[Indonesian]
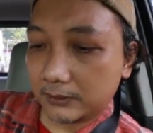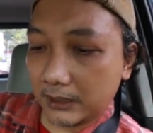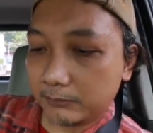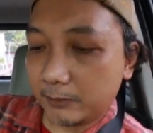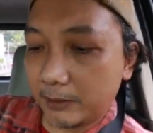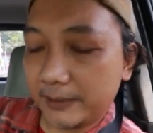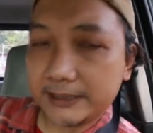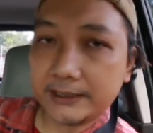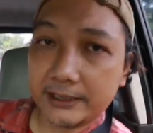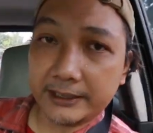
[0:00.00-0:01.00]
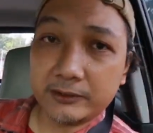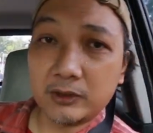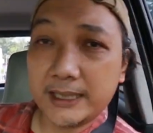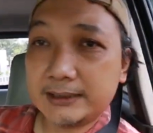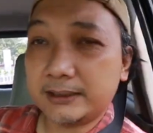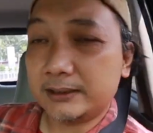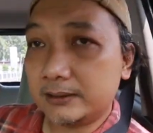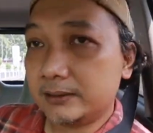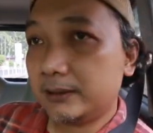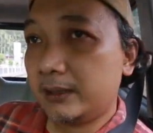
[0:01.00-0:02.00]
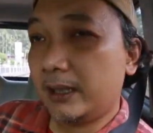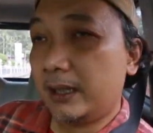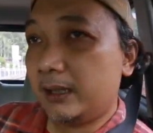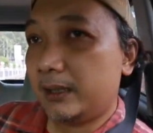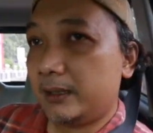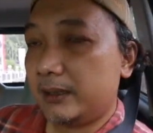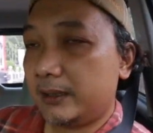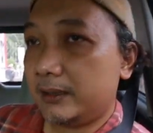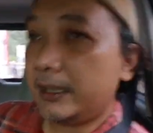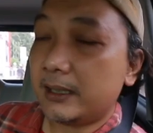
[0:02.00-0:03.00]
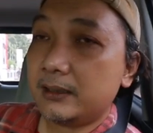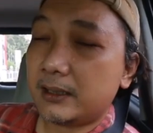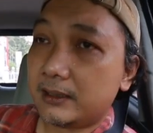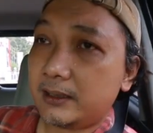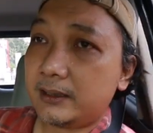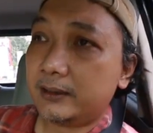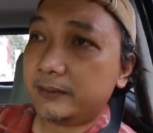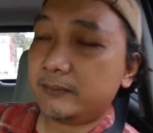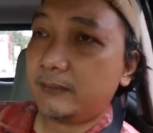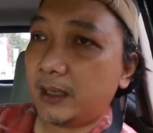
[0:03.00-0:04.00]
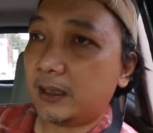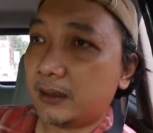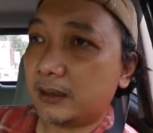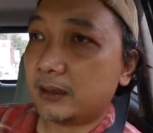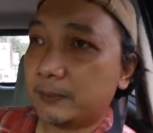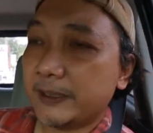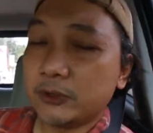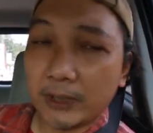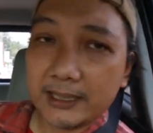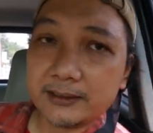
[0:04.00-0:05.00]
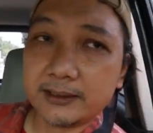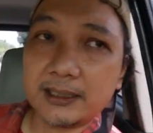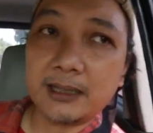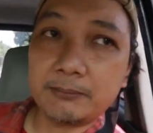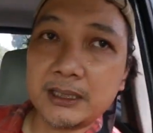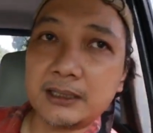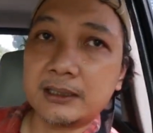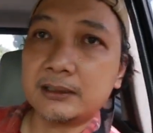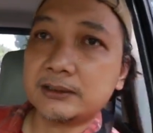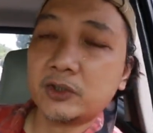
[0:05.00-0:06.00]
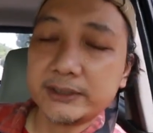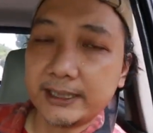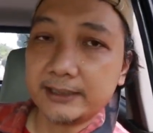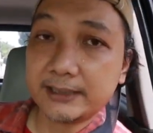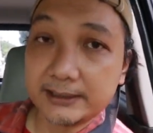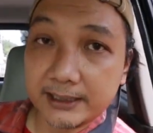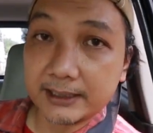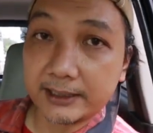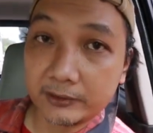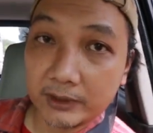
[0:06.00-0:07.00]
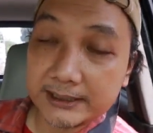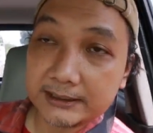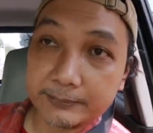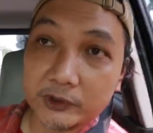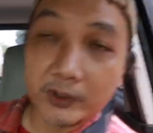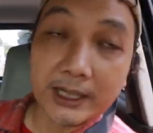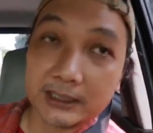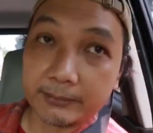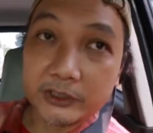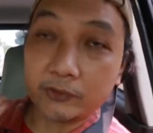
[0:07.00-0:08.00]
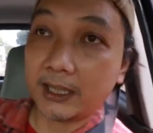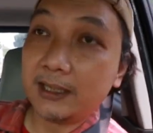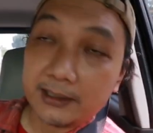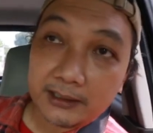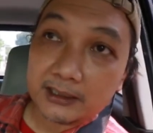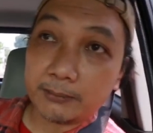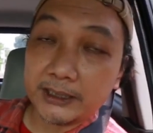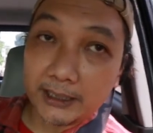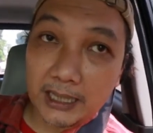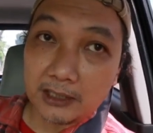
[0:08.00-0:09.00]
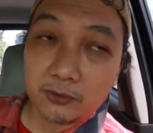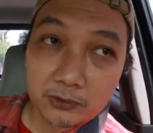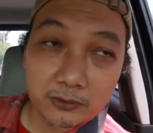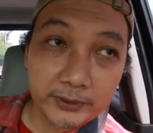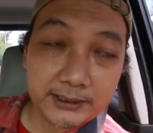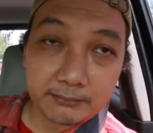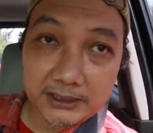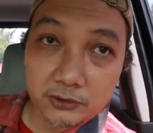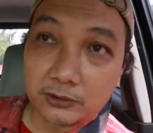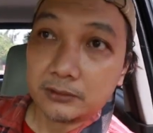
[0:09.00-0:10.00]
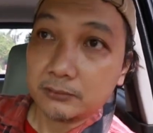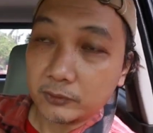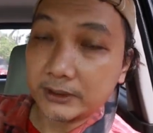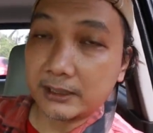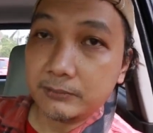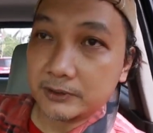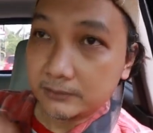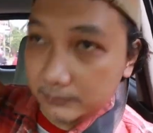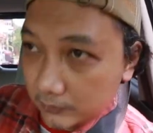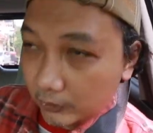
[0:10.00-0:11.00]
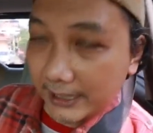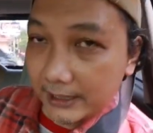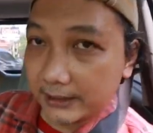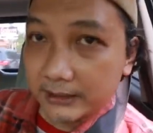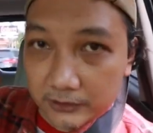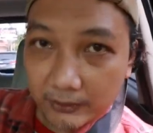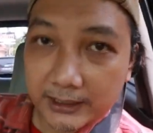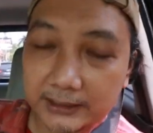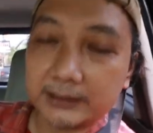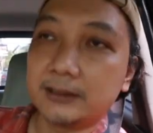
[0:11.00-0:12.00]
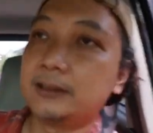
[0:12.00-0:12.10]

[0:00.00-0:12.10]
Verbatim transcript: tanpa mempelajari regulasi ya karena uh, penjual tidak mensosialisasikan regulasi penjual hanya menjual yang penting laku duit masuk putar kulak lagi jual lagi